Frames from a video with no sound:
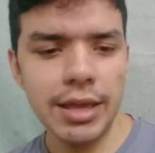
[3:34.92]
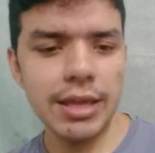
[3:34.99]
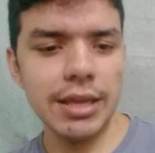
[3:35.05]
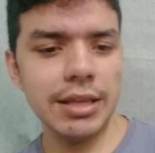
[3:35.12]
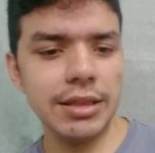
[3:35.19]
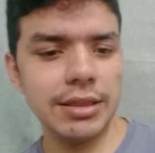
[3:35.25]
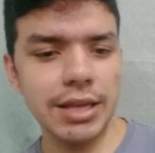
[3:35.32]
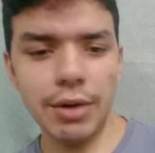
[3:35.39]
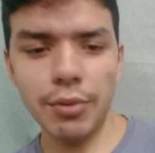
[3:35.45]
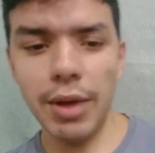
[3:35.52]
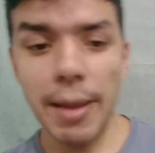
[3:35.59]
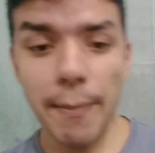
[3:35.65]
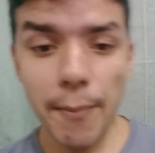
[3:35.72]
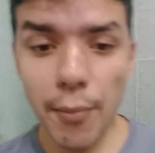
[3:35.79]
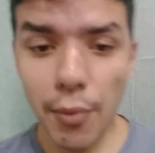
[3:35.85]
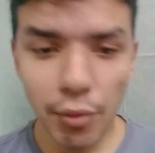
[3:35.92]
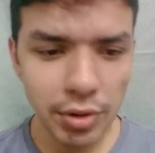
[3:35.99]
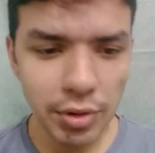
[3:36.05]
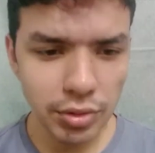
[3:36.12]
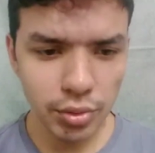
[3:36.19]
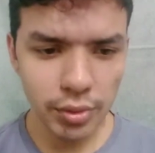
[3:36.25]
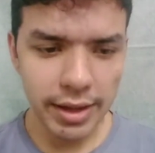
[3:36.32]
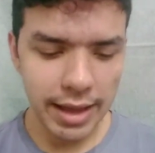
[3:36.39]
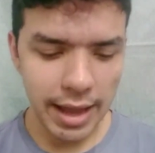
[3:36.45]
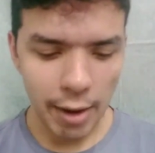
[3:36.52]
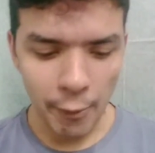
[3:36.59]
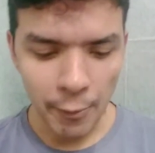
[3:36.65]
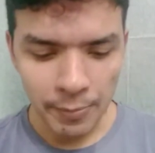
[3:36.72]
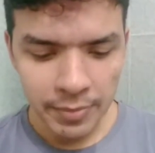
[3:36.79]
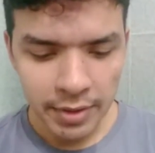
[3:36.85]
Então, é muito
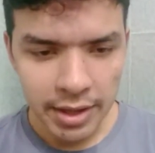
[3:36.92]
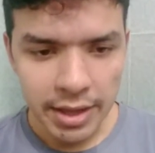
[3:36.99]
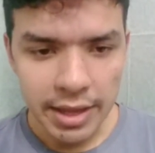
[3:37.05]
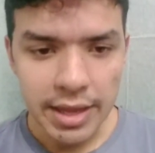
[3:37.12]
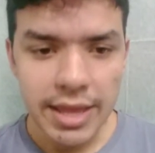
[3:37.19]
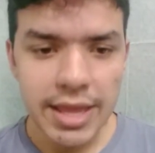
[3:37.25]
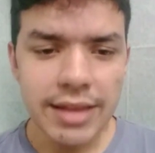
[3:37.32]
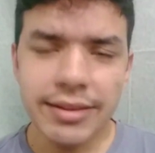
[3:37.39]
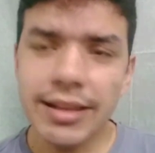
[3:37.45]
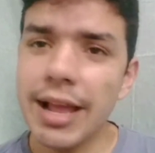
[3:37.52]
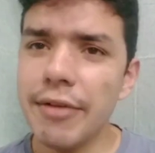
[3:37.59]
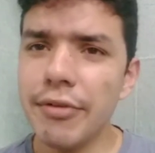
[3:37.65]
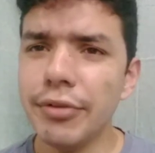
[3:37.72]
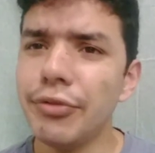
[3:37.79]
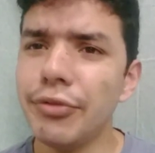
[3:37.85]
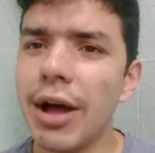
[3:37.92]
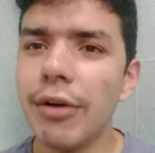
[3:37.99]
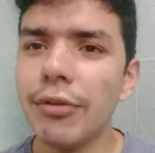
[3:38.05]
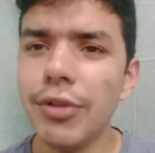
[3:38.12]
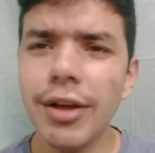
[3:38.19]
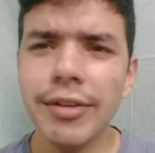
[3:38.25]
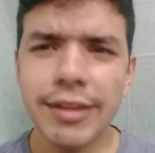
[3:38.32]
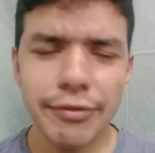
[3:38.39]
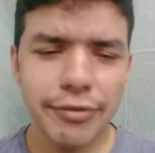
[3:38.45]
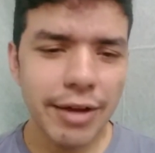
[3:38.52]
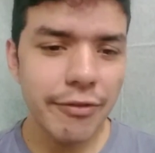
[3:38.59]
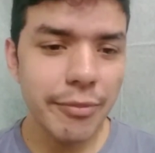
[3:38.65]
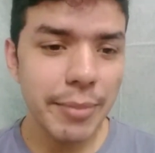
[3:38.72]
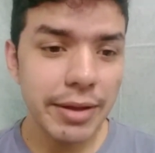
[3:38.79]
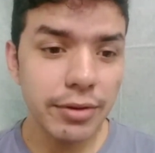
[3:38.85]
legal. E assim, aí eu falo, nossa
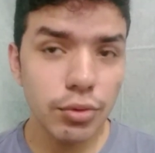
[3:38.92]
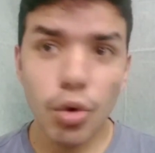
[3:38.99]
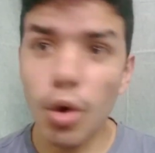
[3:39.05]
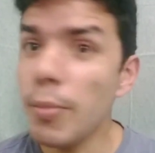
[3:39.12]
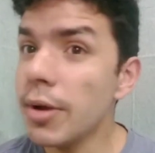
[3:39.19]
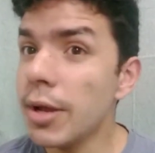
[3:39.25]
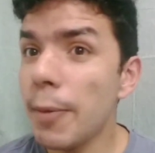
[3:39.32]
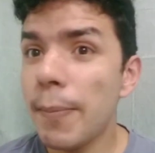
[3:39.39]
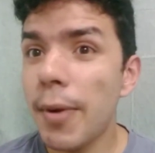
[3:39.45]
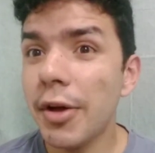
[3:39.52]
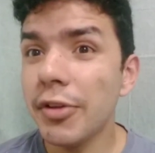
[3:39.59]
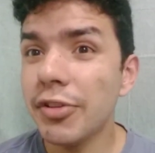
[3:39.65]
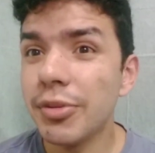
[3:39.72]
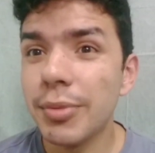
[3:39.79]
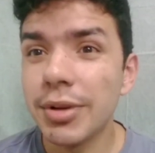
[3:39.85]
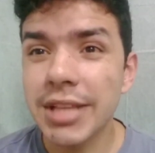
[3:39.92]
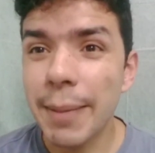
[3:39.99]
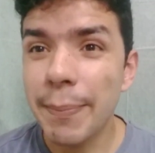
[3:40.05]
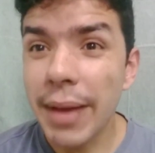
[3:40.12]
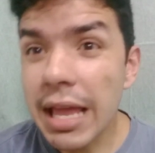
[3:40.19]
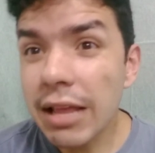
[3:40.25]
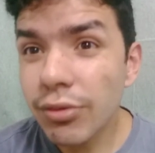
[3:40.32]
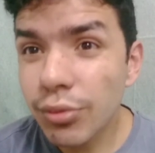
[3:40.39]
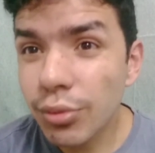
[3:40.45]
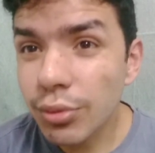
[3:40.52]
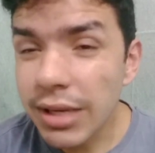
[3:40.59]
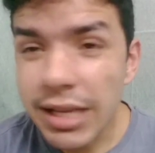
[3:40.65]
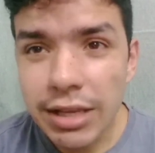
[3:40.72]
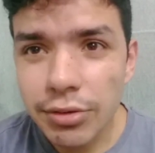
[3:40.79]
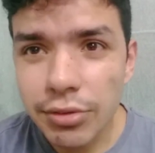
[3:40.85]
Fábio, mas como que eu posso botar preço
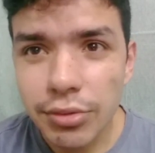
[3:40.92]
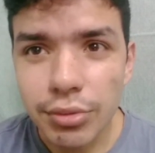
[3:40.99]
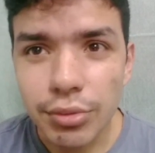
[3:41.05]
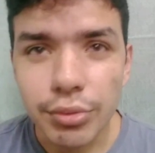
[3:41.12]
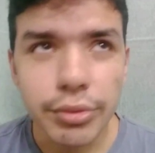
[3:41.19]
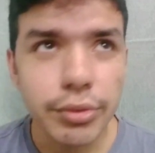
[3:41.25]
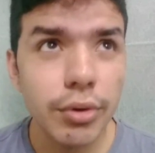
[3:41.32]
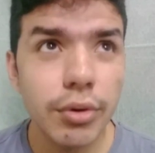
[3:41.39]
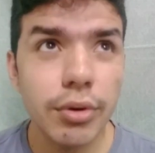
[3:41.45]
nisso?